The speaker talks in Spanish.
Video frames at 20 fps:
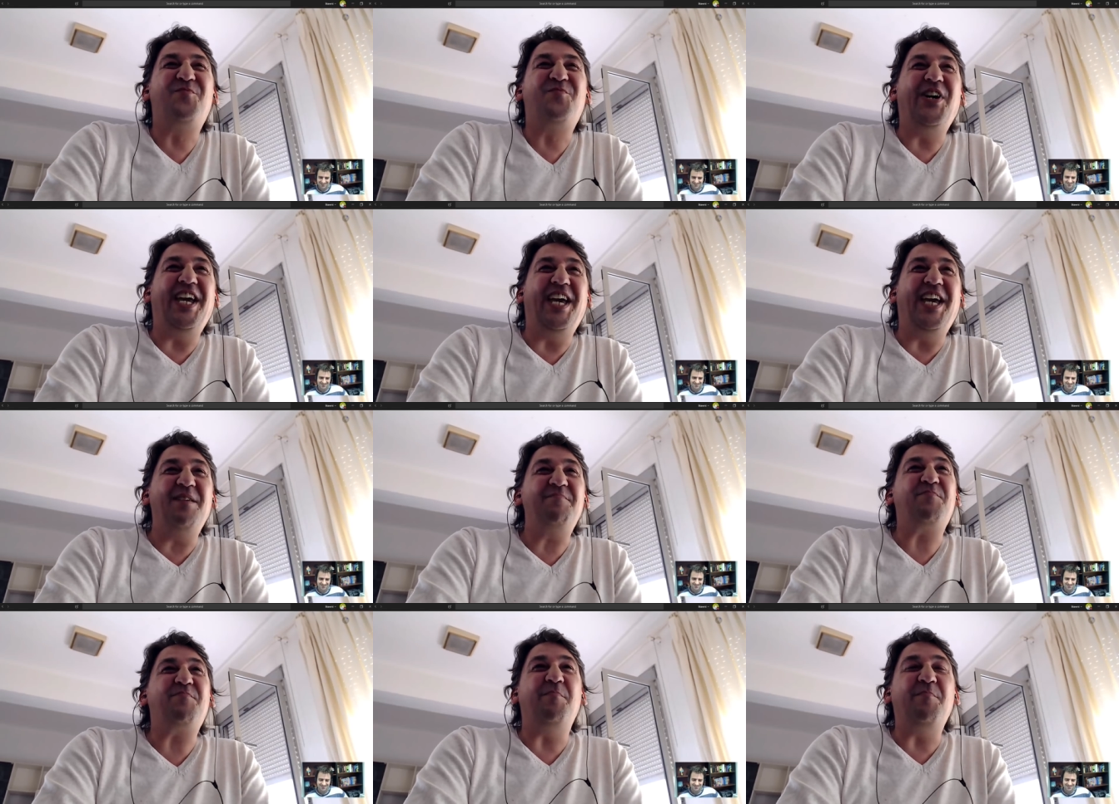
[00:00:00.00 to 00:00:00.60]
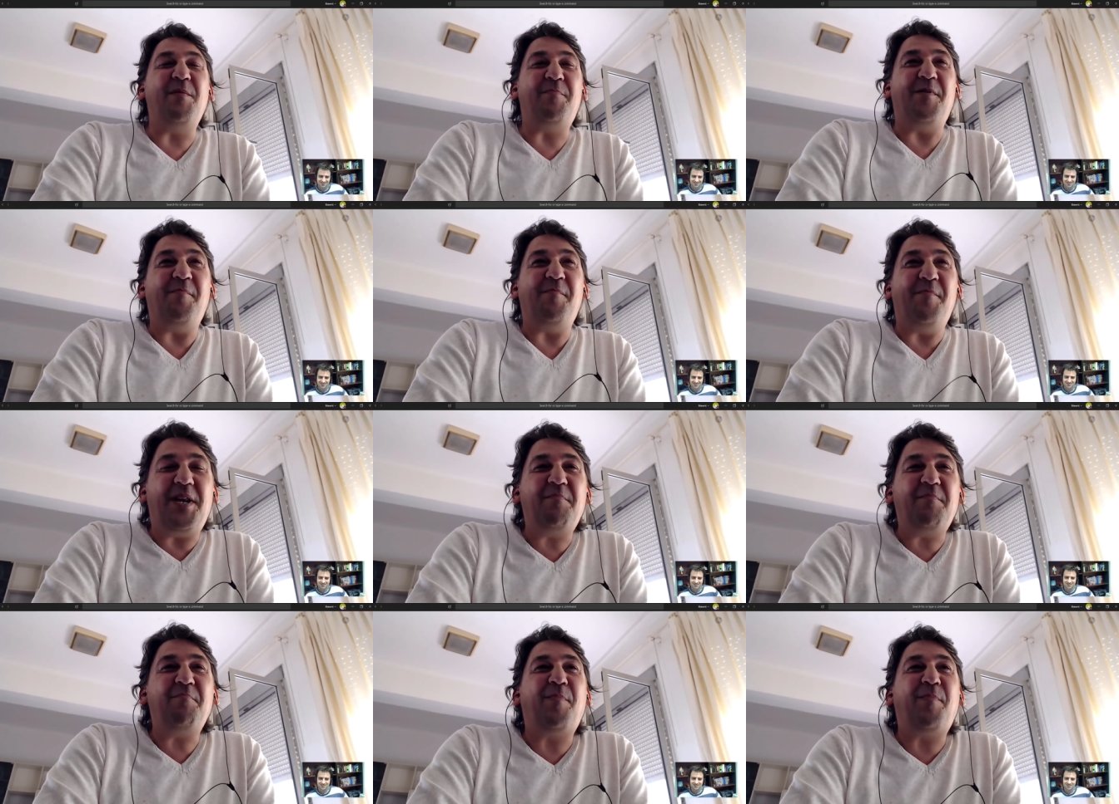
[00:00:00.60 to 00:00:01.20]
Pues, pues mi
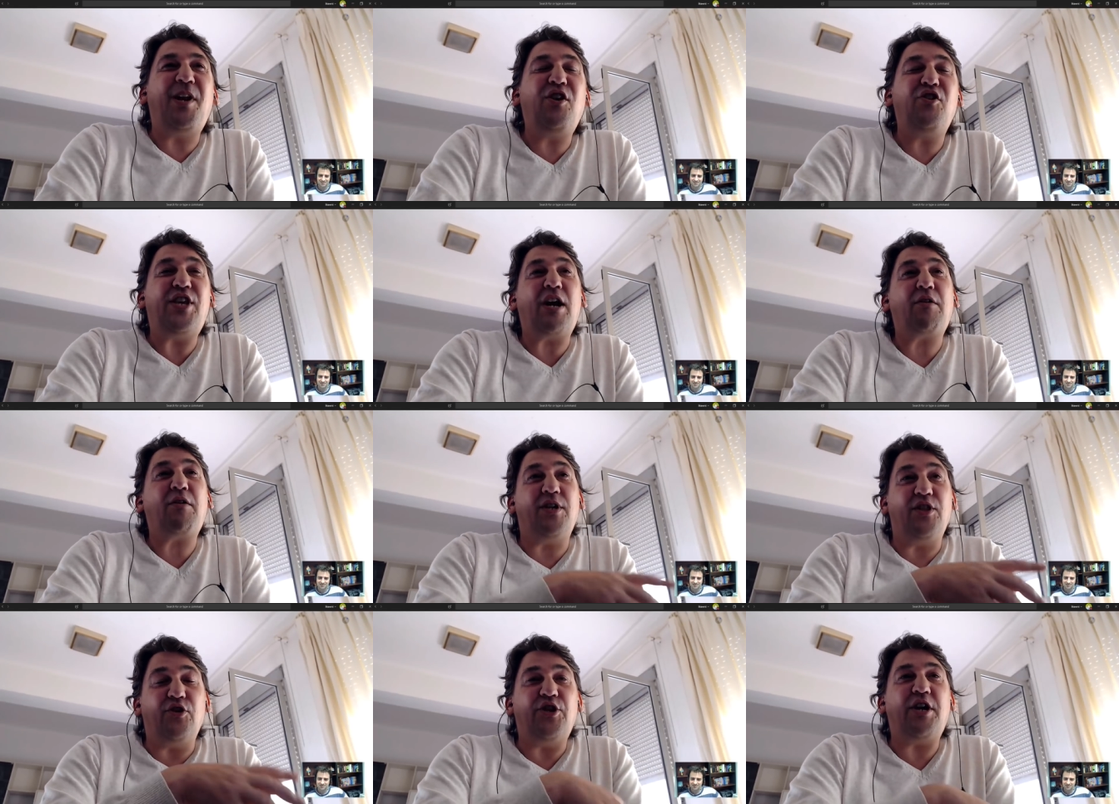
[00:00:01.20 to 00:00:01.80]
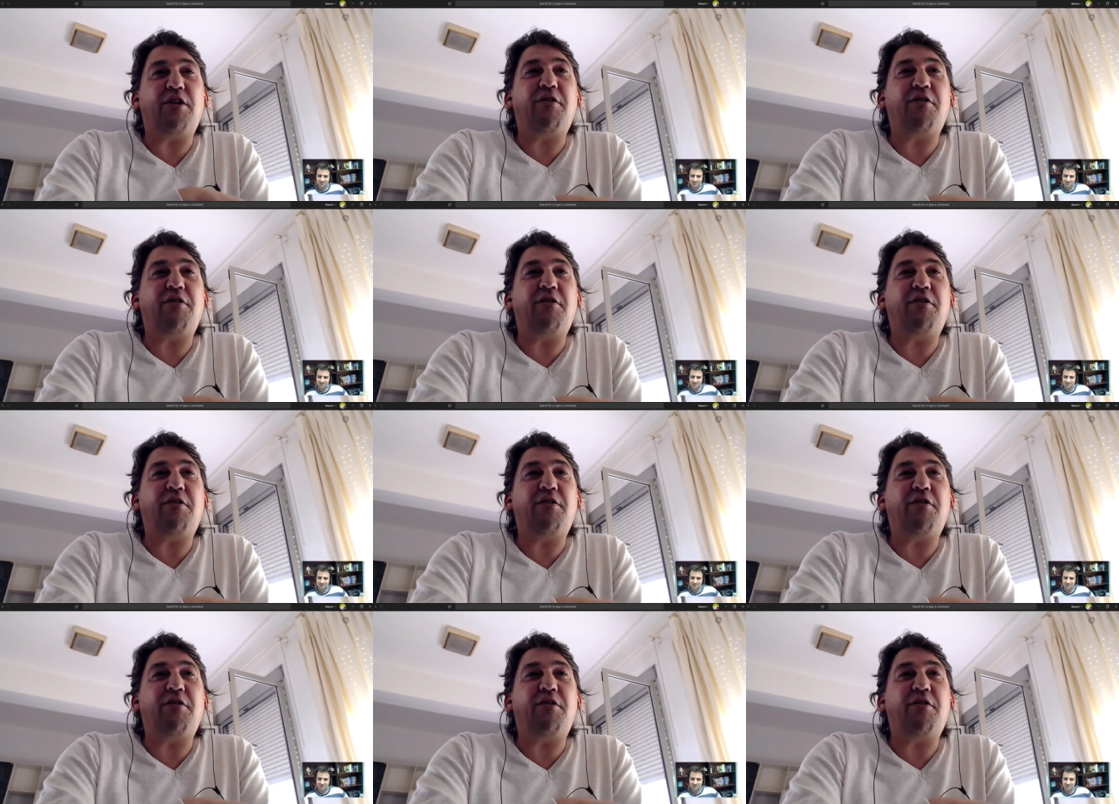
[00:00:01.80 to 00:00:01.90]
primer empleo ya cuando